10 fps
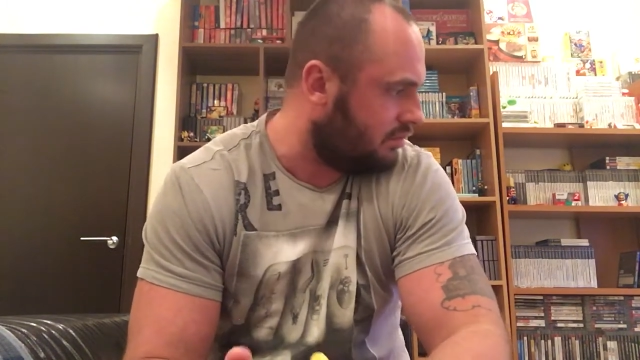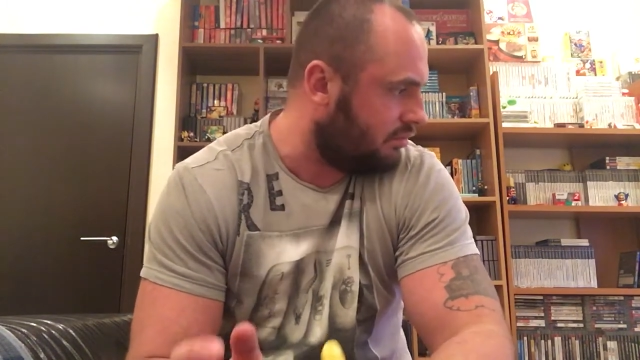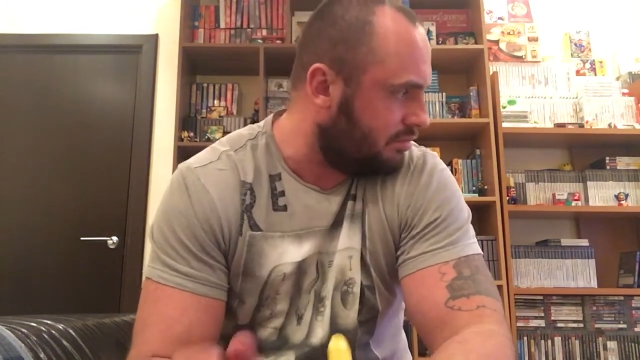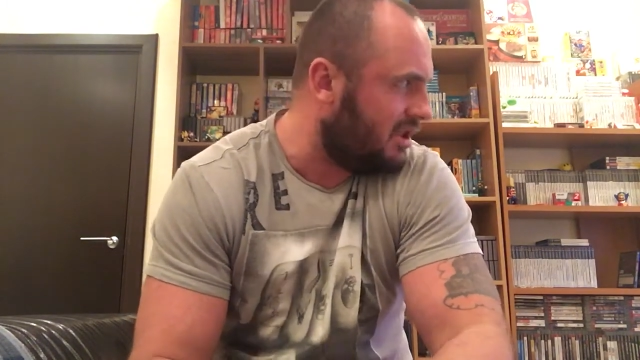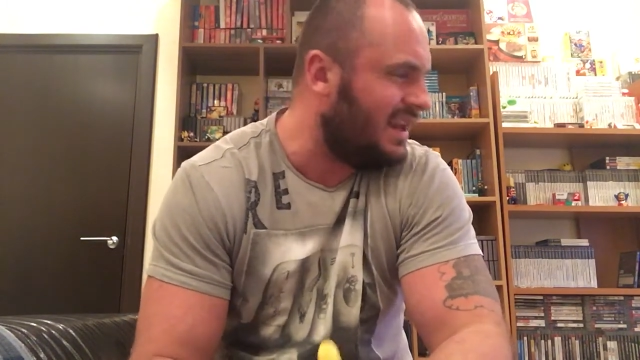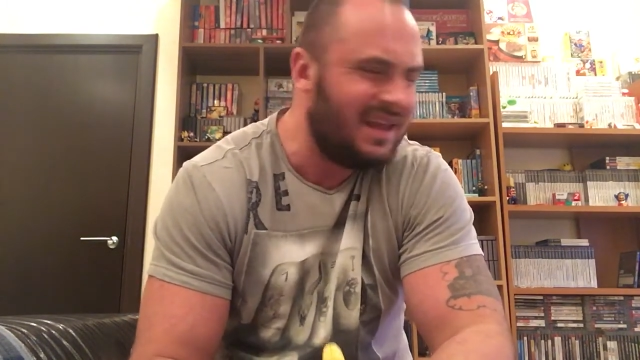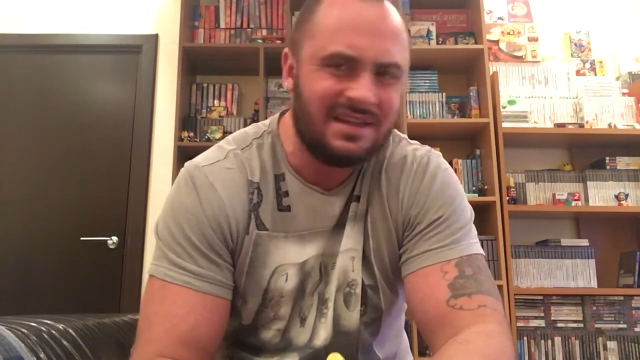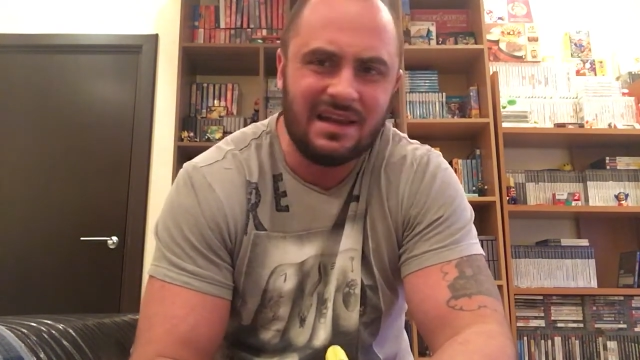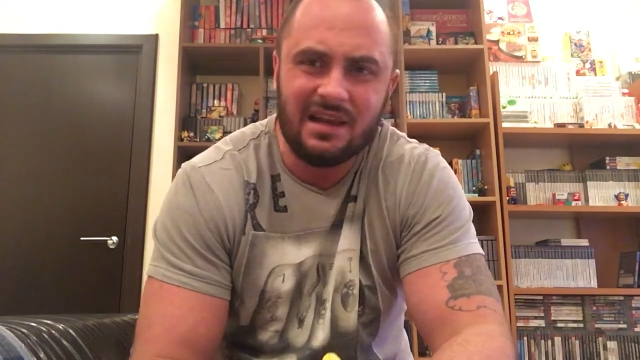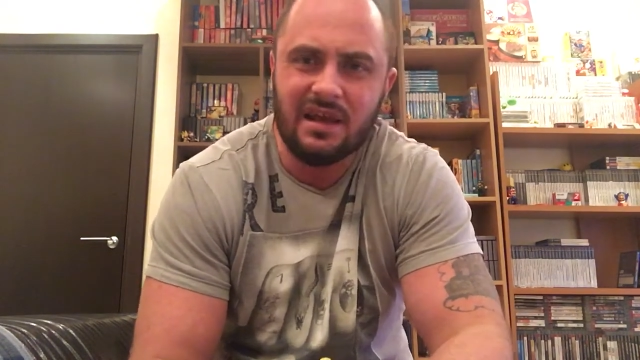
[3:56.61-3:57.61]

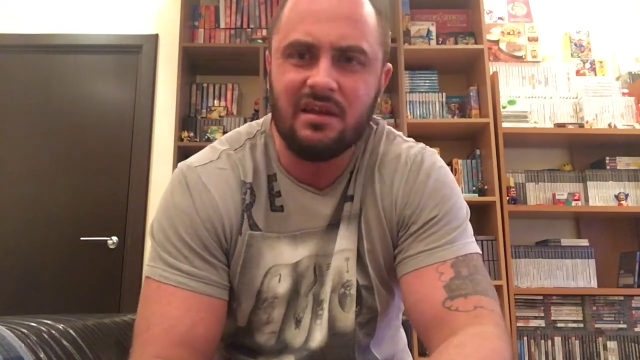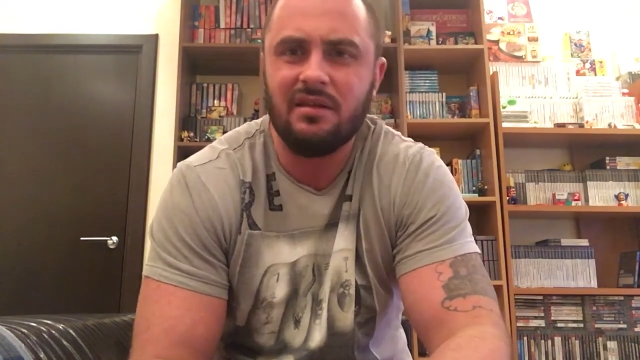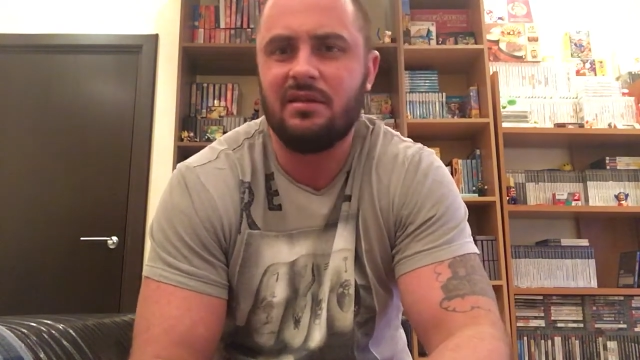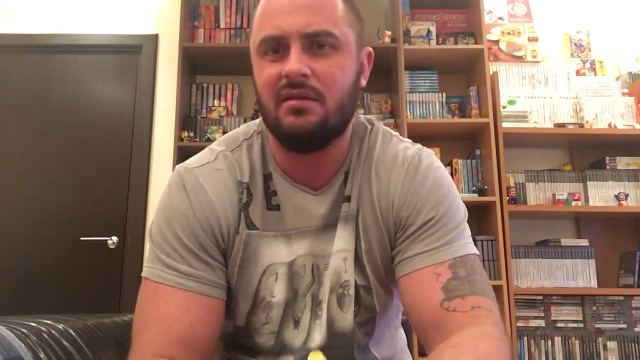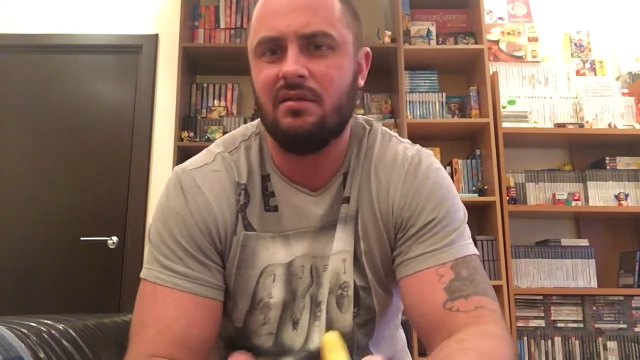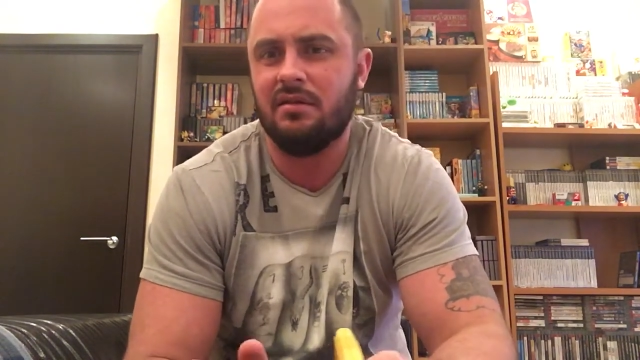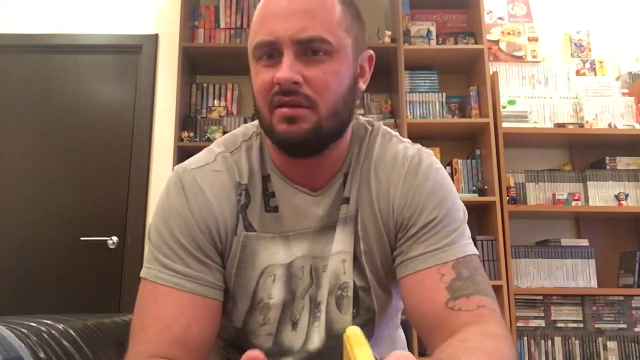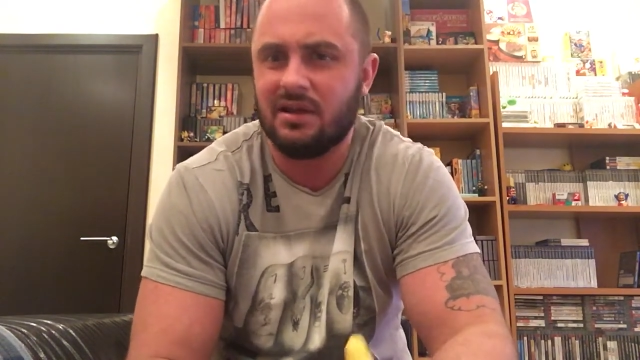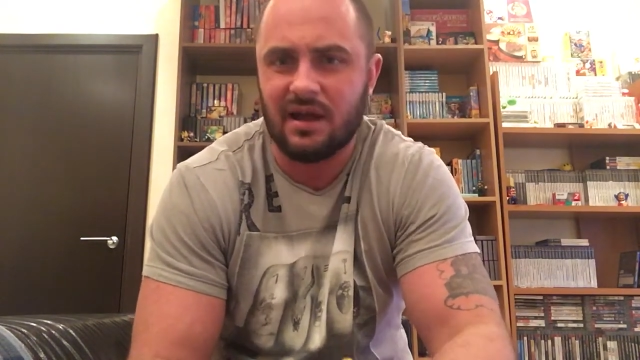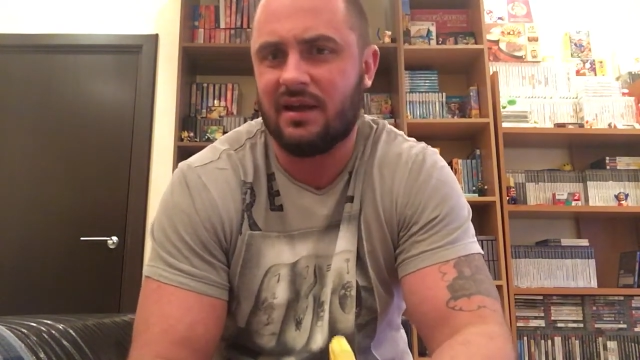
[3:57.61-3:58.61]
медлительный
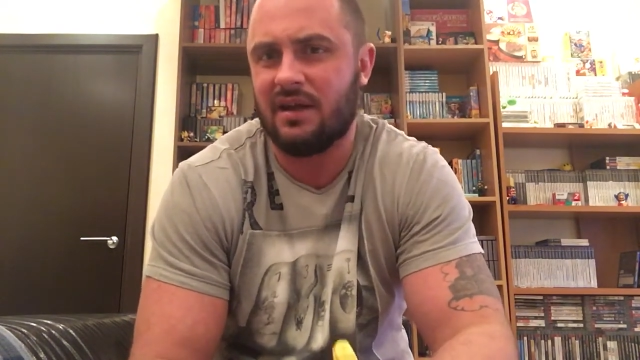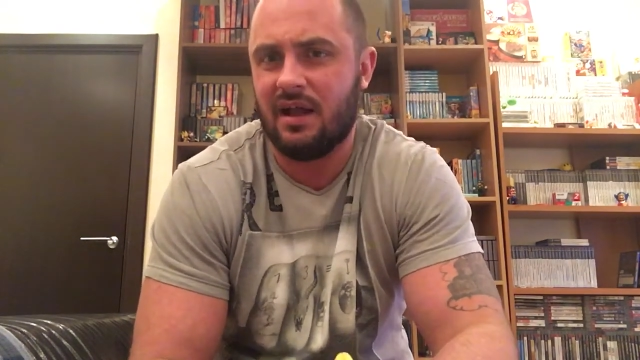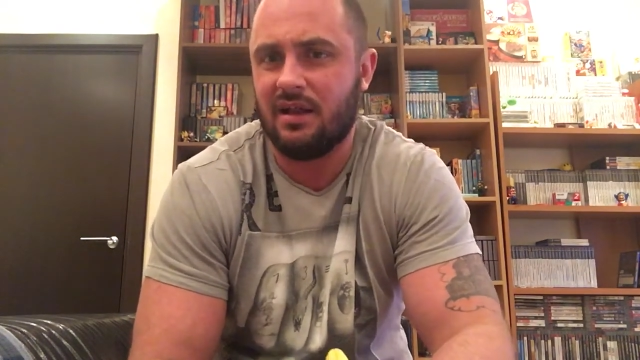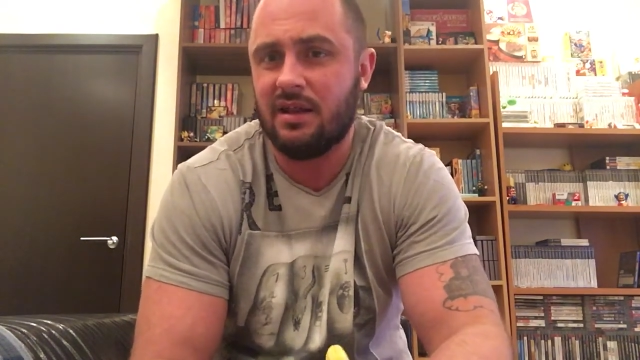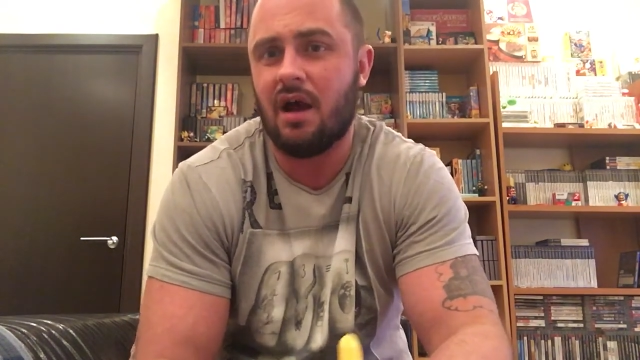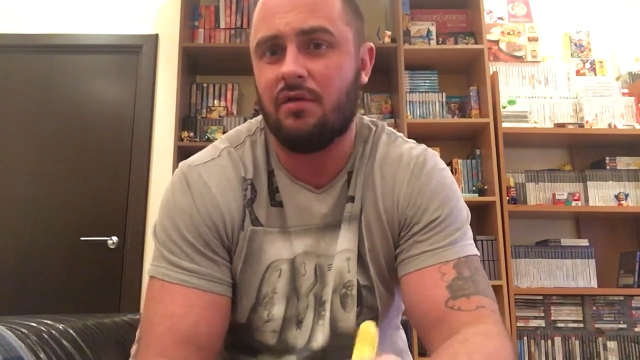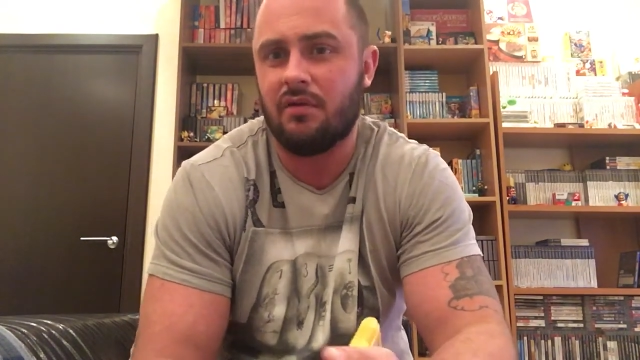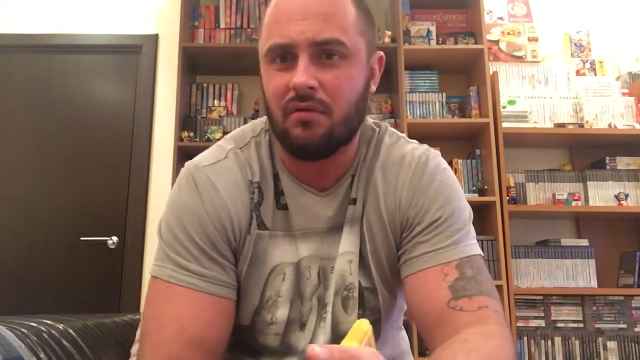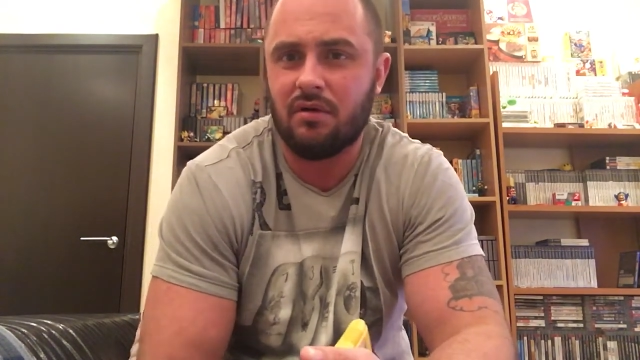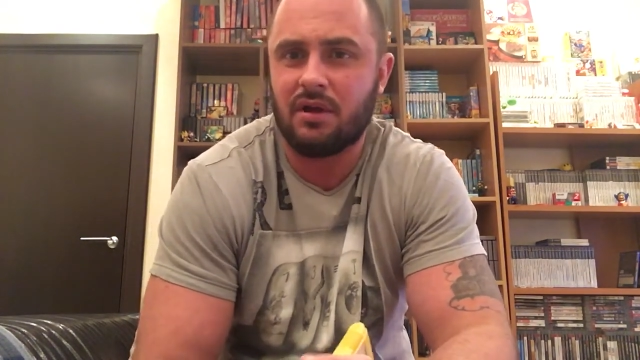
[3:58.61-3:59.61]
и так далее. Да, у
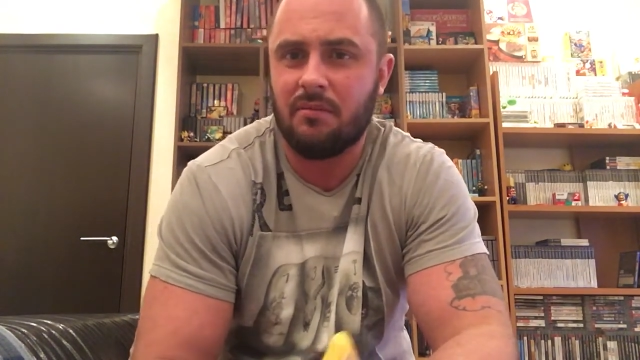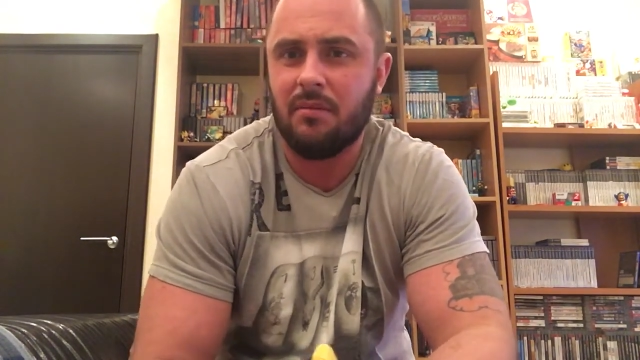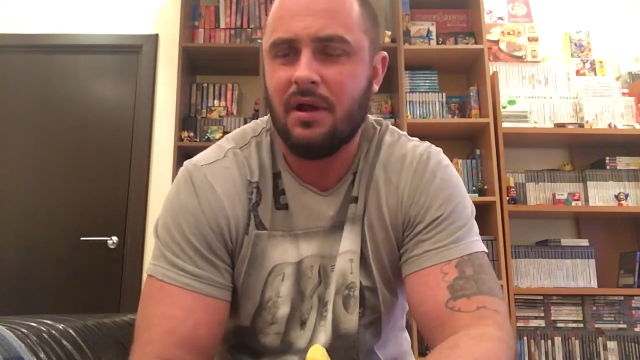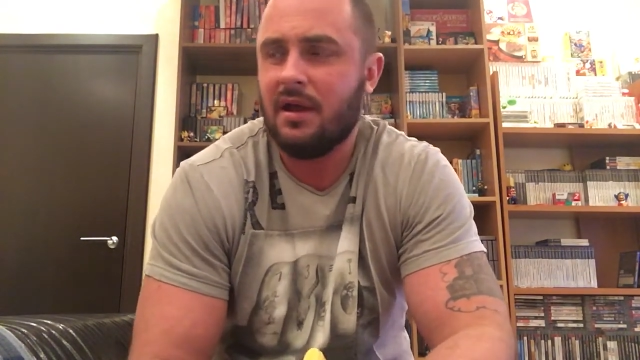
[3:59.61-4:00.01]
него там